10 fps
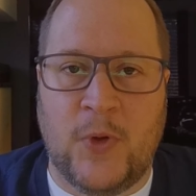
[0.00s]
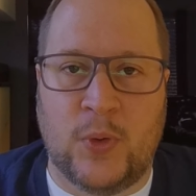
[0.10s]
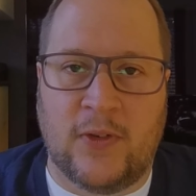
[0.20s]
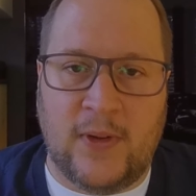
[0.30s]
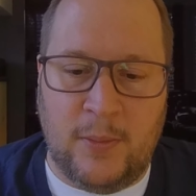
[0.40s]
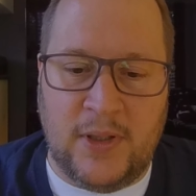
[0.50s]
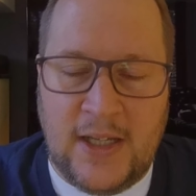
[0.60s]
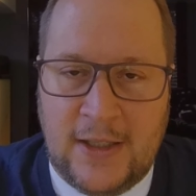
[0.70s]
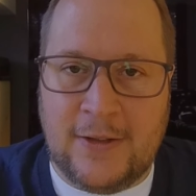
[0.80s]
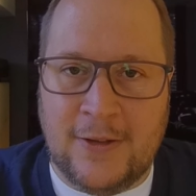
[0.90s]
Und deswegen bin
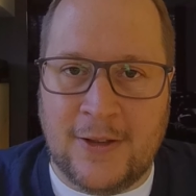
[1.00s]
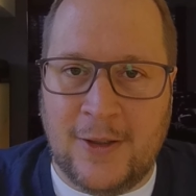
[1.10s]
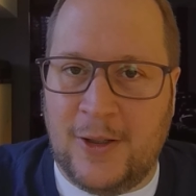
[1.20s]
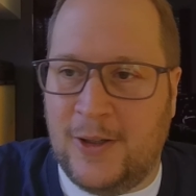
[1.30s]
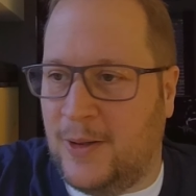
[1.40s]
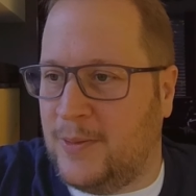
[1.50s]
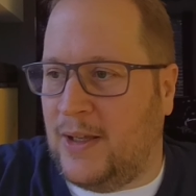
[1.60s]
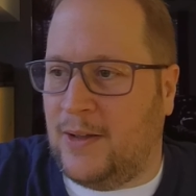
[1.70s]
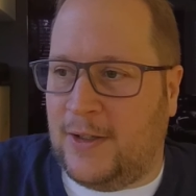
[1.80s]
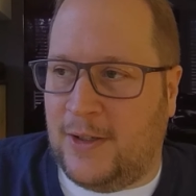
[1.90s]
ich, äh,
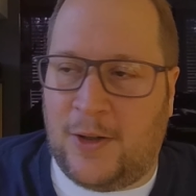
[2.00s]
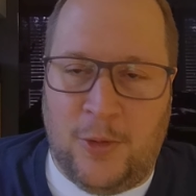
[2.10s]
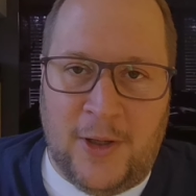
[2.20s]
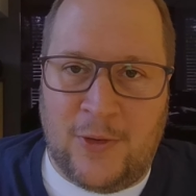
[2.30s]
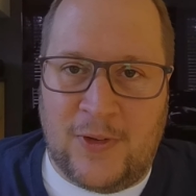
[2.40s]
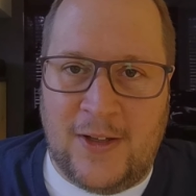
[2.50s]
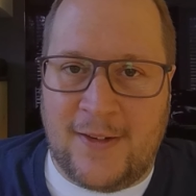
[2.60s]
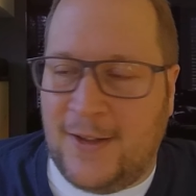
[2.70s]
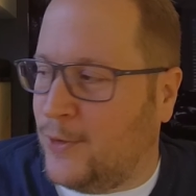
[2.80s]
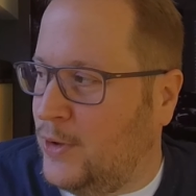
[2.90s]
der eigentlich ja normal zu sehen
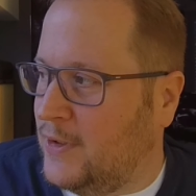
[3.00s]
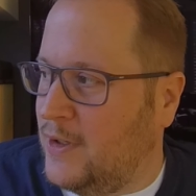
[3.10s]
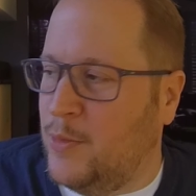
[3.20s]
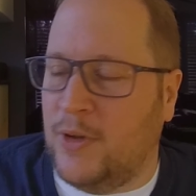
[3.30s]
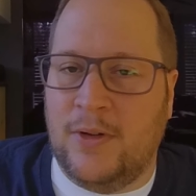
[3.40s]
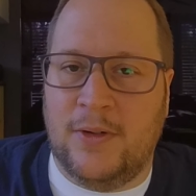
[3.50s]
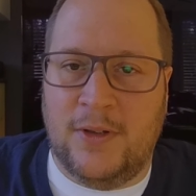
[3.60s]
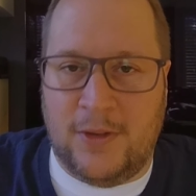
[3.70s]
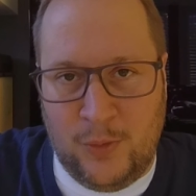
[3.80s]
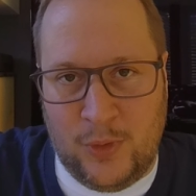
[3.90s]
sein sollte,
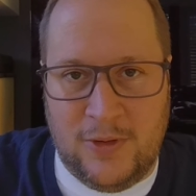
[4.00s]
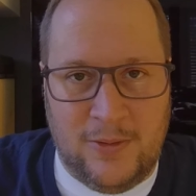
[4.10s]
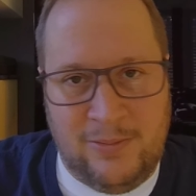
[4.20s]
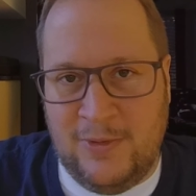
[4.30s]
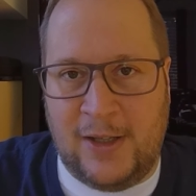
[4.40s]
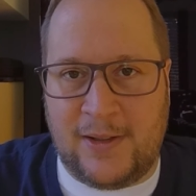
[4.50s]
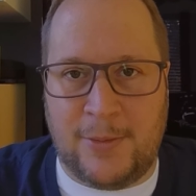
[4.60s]
immer äh, nur leicht